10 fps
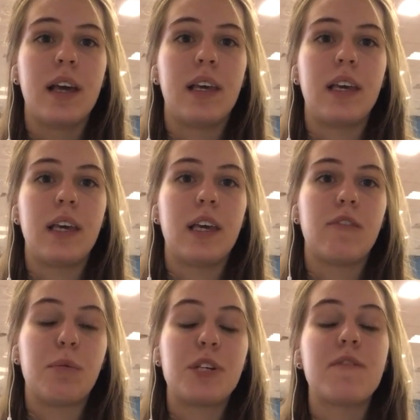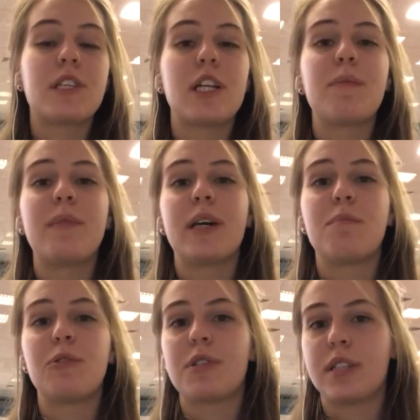И вообще в целом я
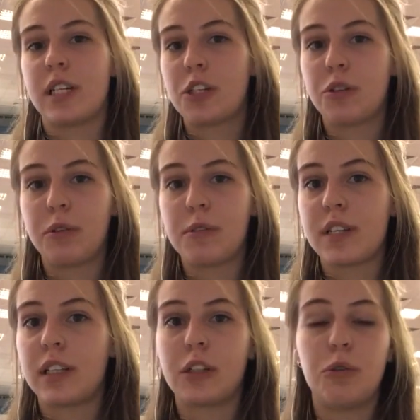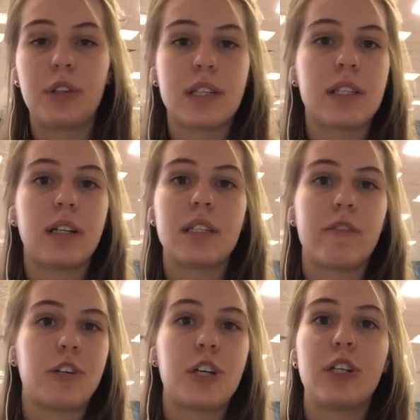могу сказать, что за этот год я стала
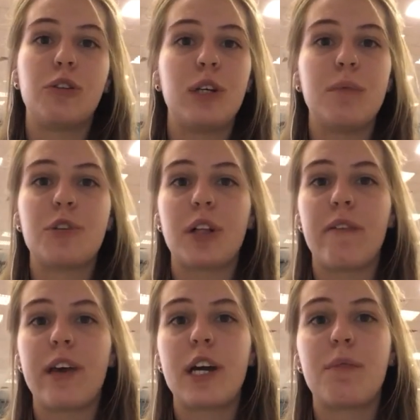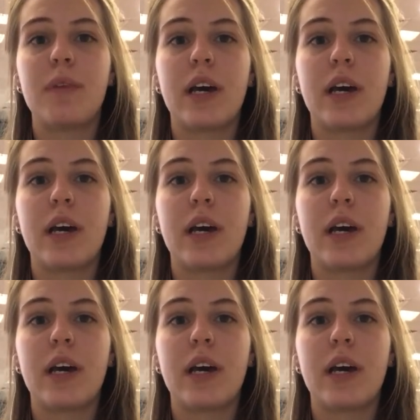совершенно другим человеком.